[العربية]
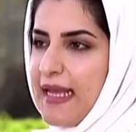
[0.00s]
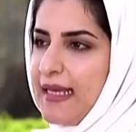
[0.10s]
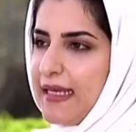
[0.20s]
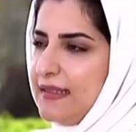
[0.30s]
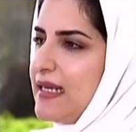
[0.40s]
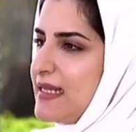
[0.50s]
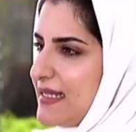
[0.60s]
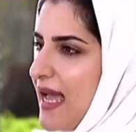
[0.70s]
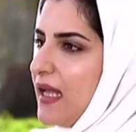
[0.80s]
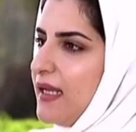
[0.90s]
احنا
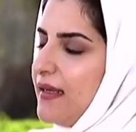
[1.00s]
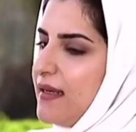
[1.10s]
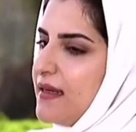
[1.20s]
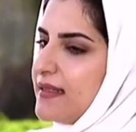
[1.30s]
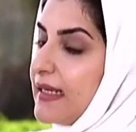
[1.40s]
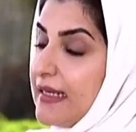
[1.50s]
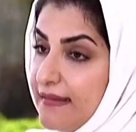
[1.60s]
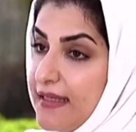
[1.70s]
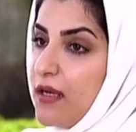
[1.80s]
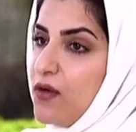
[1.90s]
الازياء
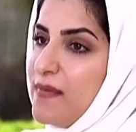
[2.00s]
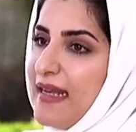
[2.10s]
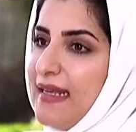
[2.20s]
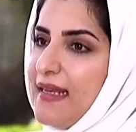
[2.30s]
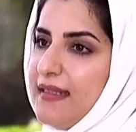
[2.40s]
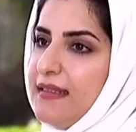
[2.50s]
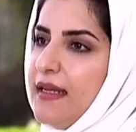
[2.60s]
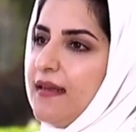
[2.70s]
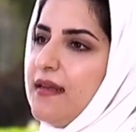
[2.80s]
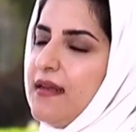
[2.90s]
التقليديه العمانيه
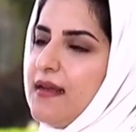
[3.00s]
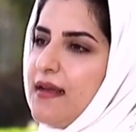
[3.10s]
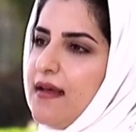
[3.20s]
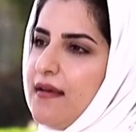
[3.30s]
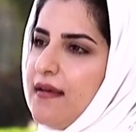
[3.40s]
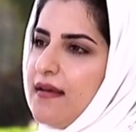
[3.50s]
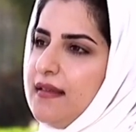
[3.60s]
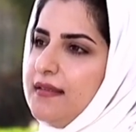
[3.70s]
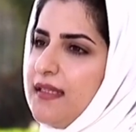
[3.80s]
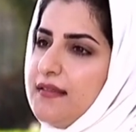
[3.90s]
عندنا آه،
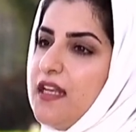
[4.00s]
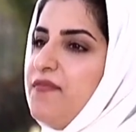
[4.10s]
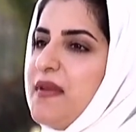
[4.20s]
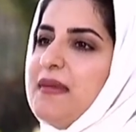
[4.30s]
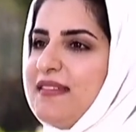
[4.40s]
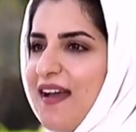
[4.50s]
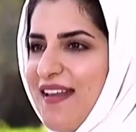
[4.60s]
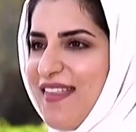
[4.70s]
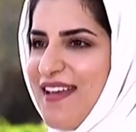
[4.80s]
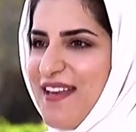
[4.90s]
تختلف من
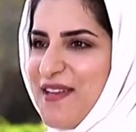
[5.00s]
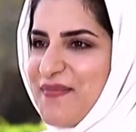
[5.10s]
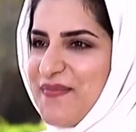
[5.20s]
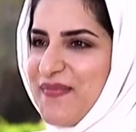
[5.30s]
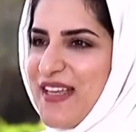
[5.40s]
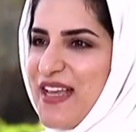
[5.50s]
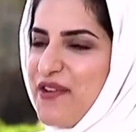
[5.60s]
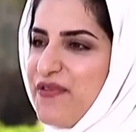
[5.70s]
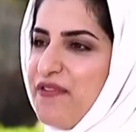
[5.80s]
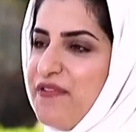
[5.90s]
منطقه لثانيه
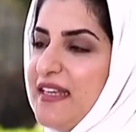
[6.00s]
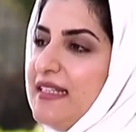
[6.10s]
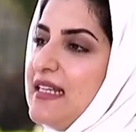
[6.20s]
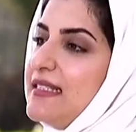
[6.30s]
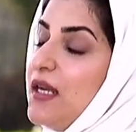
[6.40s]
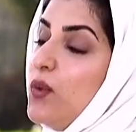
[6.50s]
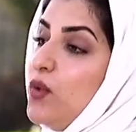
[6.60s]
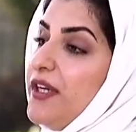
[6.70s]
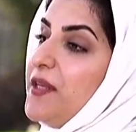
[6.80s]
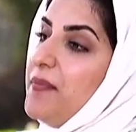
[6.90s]
ففي عندنا
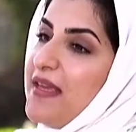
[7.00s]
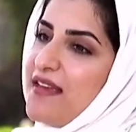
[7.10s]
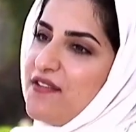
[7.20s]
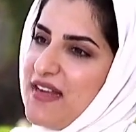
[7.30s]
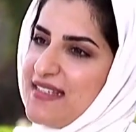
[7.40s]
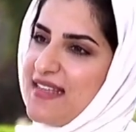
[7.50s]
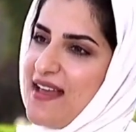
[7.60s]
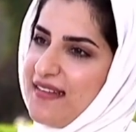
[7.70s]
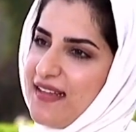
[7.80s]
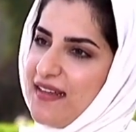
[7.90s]
تنوع كبير في
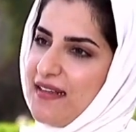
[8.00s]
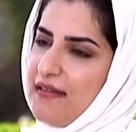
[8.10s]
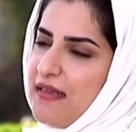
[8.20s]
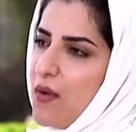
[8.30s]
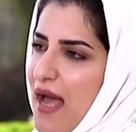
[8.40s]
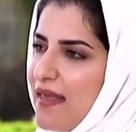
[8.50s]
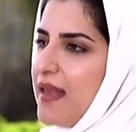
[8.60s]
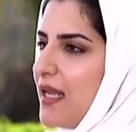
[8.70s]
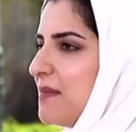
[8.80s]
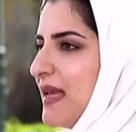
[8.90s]
الازياء التقليديه
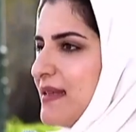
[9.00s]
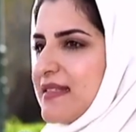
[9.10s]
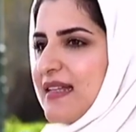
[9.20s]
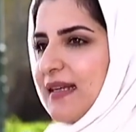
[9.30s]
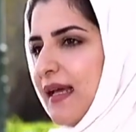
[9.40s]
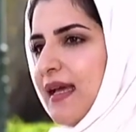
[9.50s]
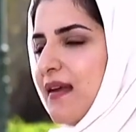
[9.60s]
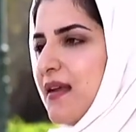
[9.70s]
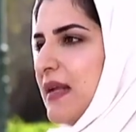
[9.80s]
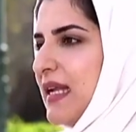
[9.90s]
وهذا اللي يميزنا عن
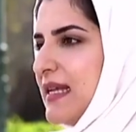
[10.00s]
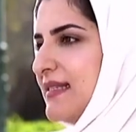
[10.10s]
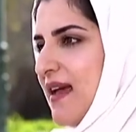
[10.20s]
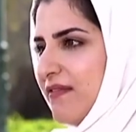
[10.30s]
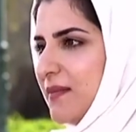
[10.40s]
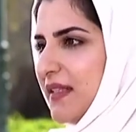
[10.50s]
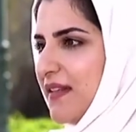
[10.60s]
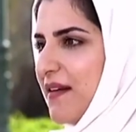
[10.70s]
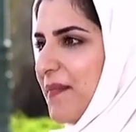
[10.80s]
غيرنا من الازياء في المنطقه